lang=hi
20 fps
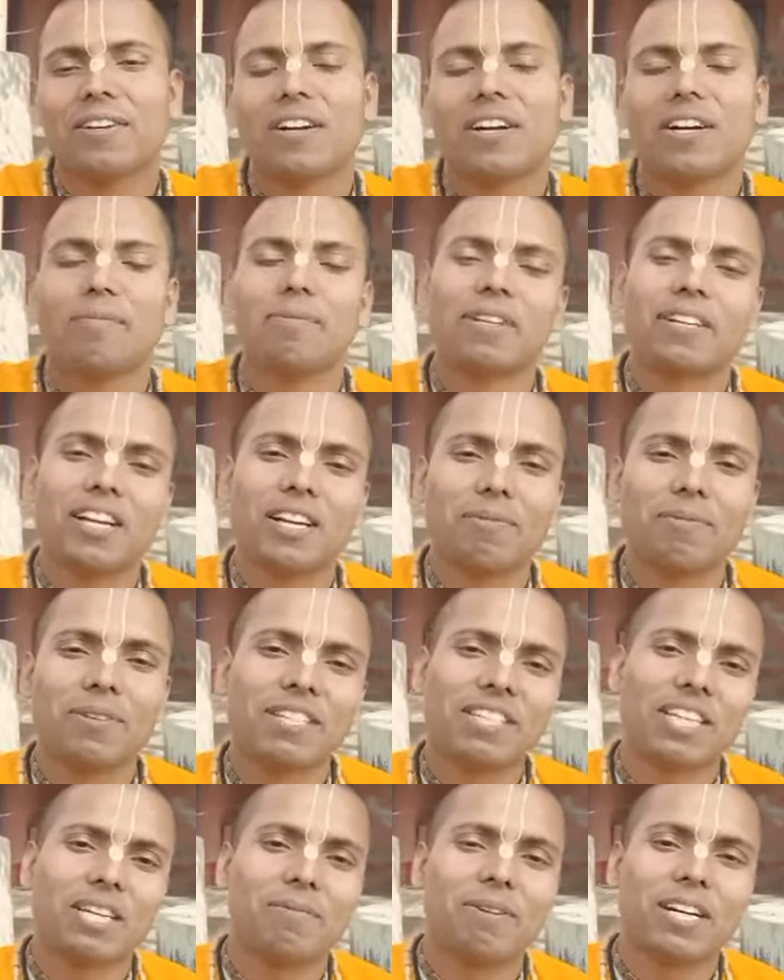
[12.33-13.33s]
हमने कल भी
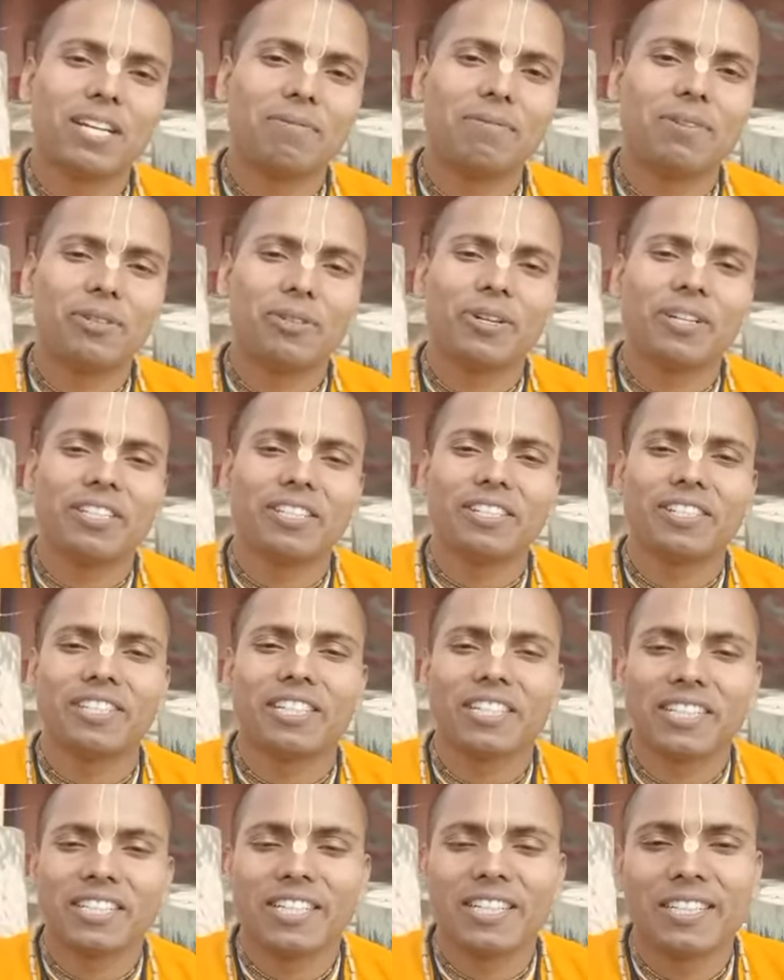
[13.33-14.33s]
इसके बारे में थोड़ा चर्चा
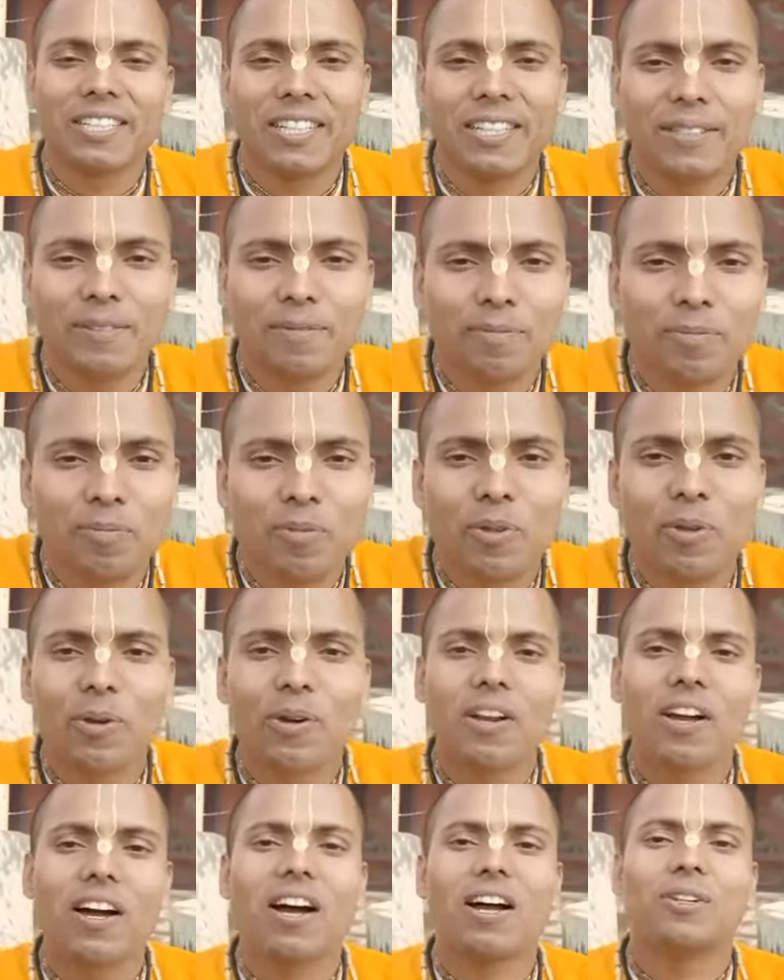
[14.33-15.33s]
किया था और
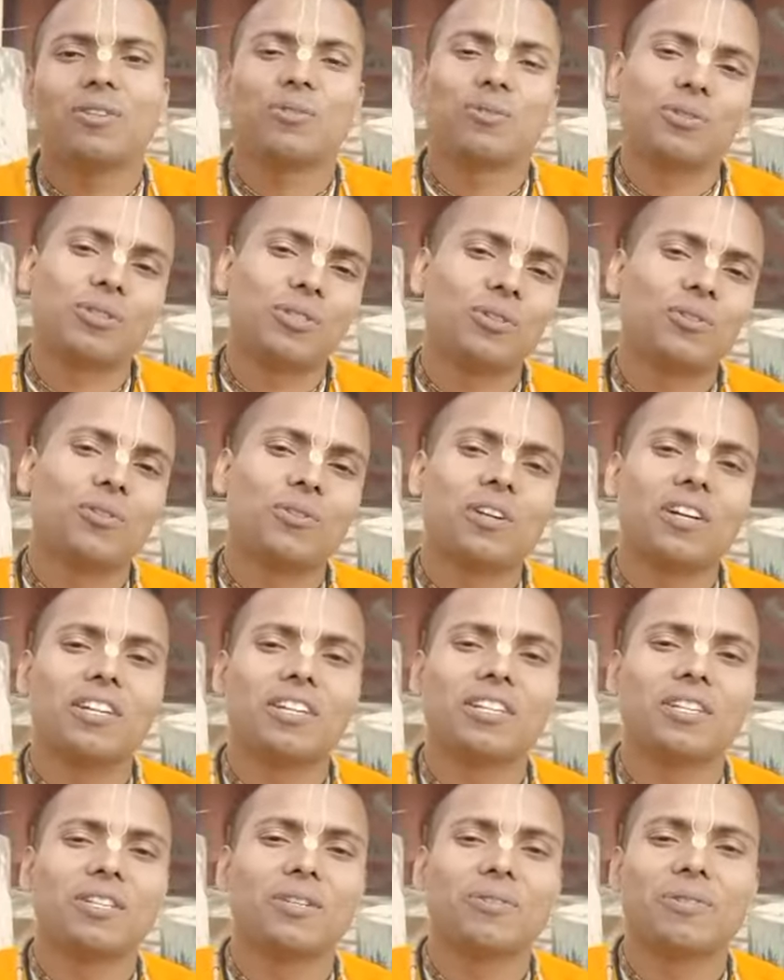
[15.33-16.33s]
आज उसी को
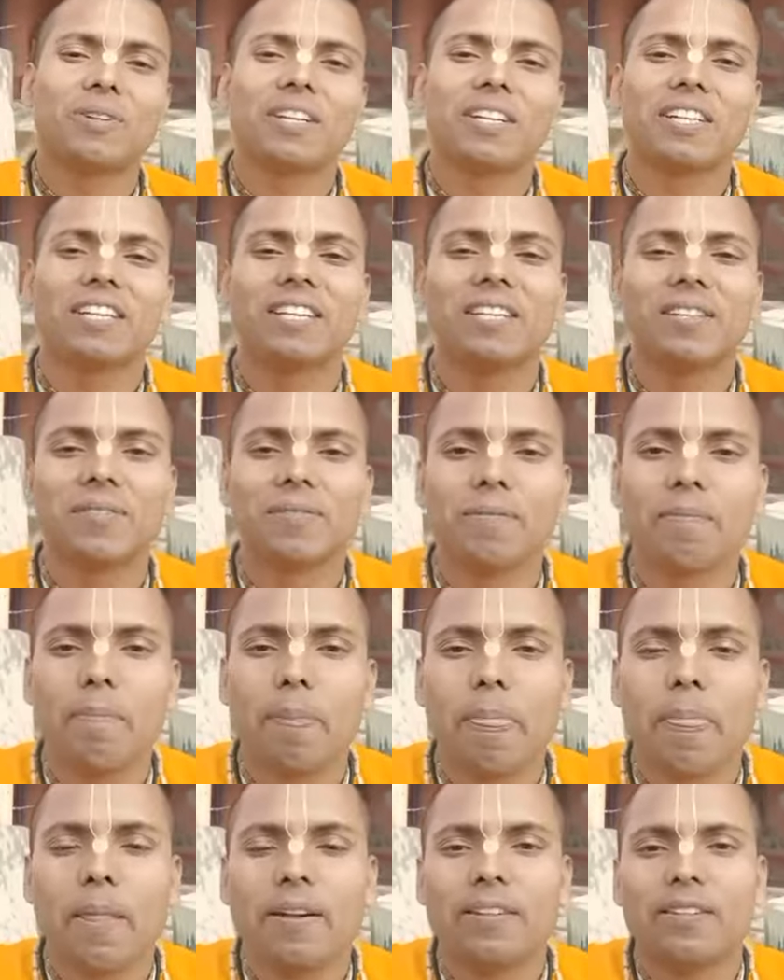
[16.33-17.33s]
कंटिन्यू करेंगे
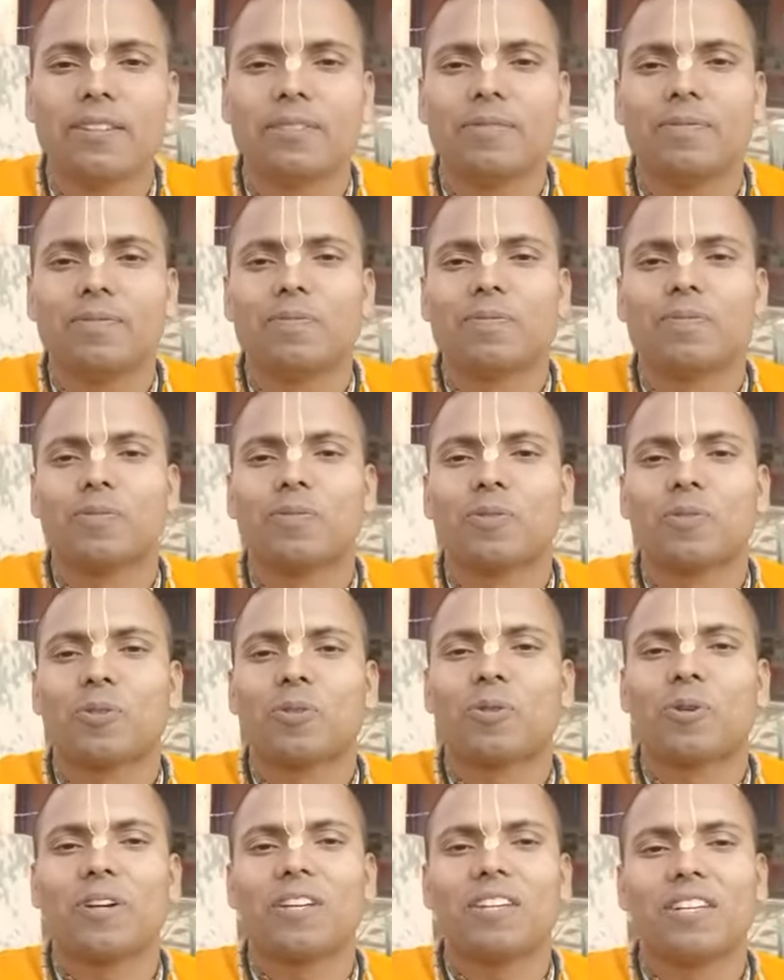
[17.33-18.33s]

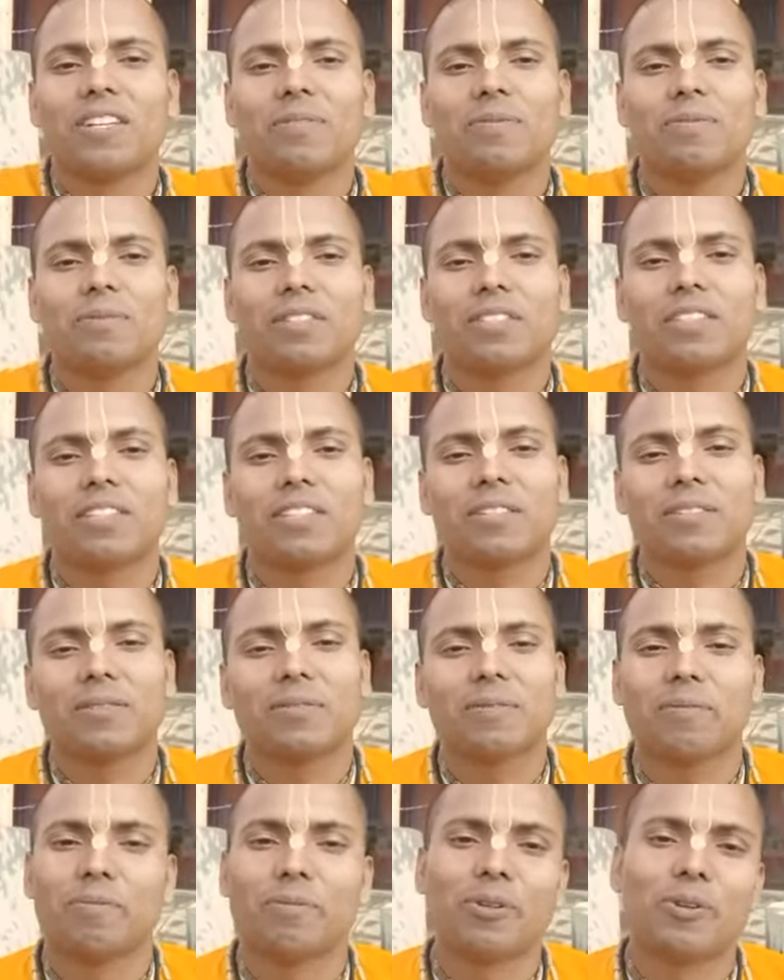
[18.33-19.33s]
तो आइए एक
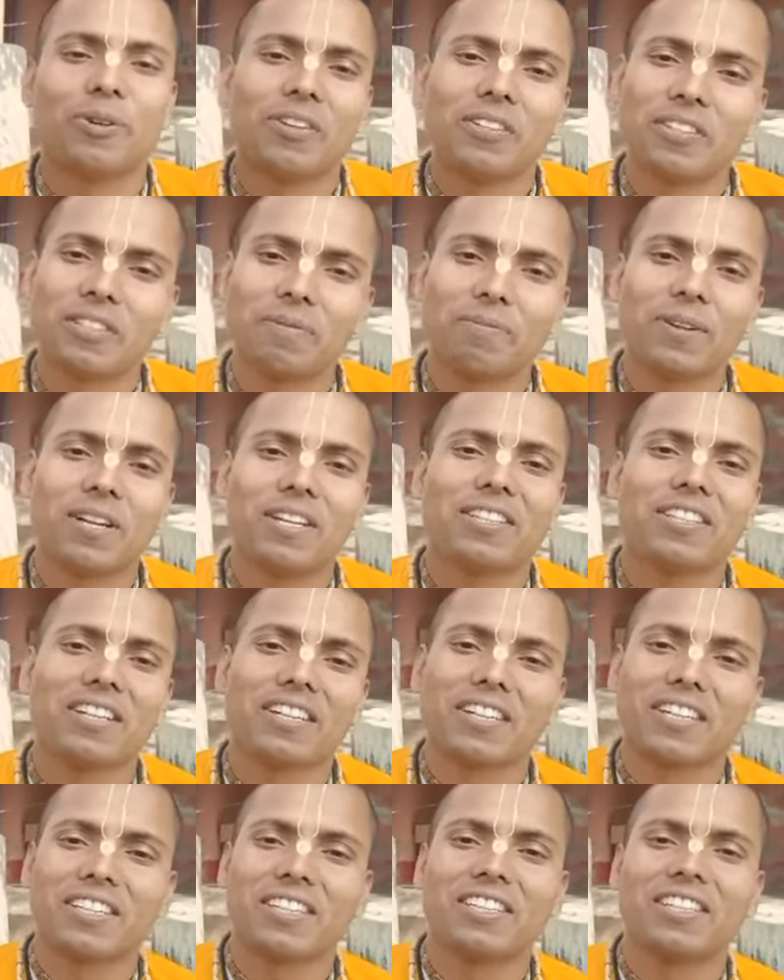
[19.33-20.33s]
भगवान से प्रार्थना
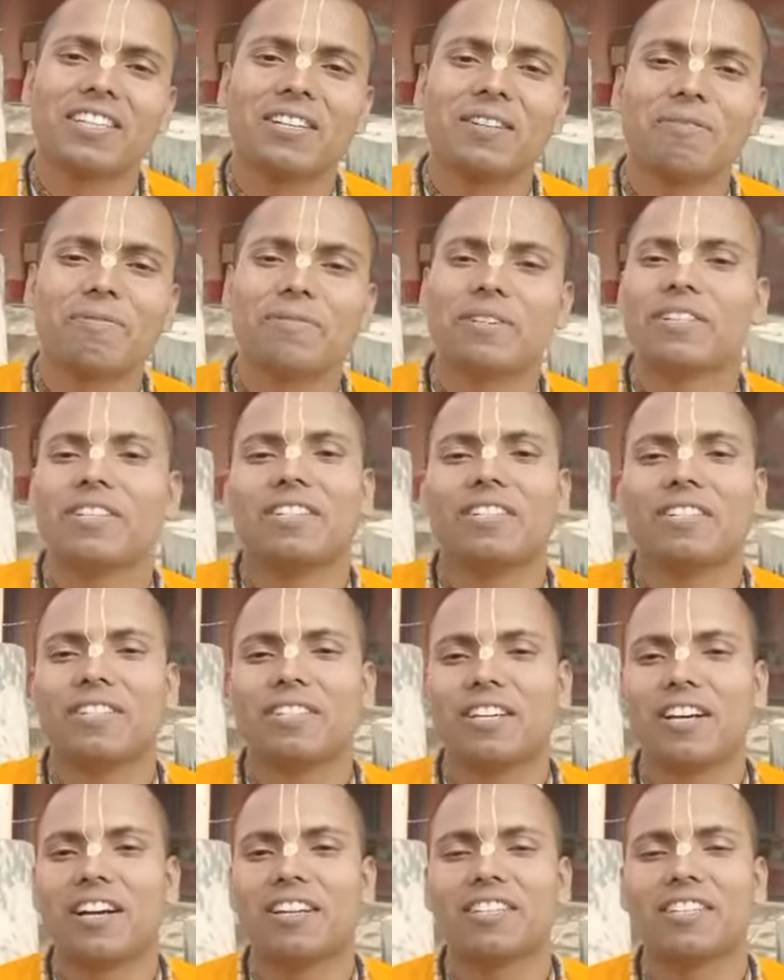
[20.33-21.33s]
करते हैं फिर
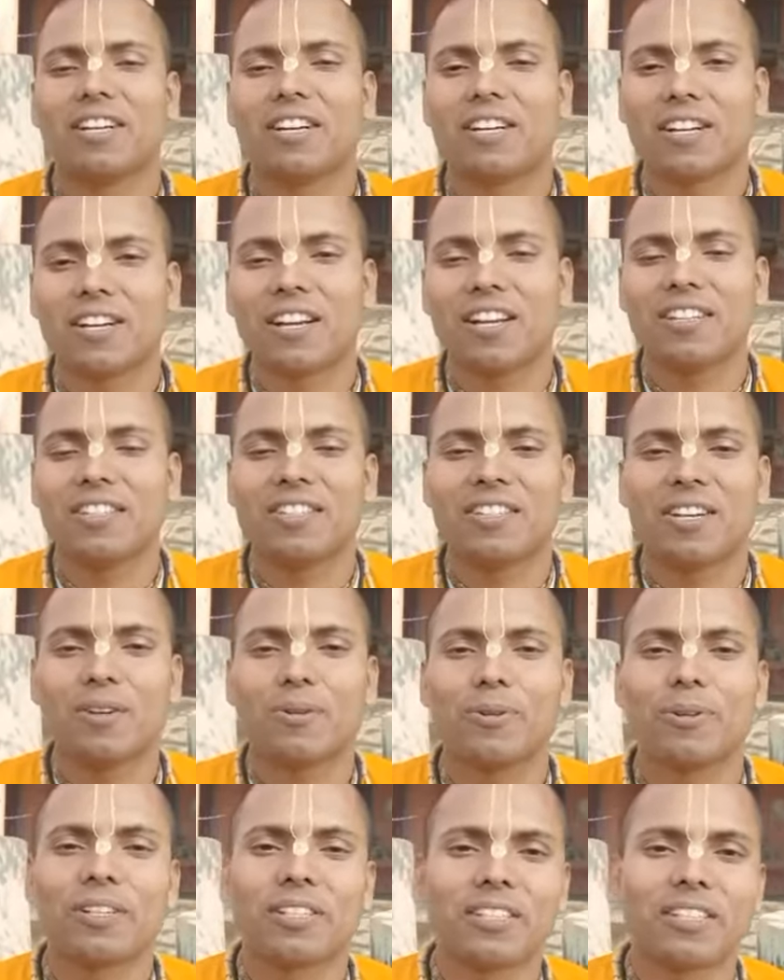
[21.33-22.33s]
आज का क्लास चालू
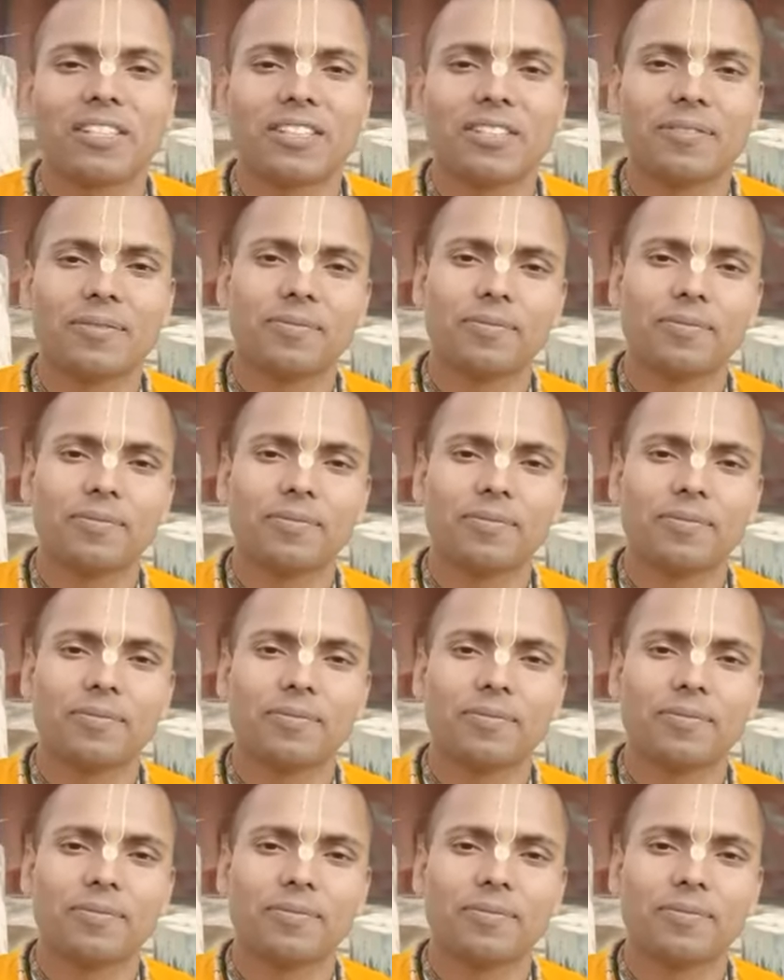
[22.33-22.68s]
करते हैं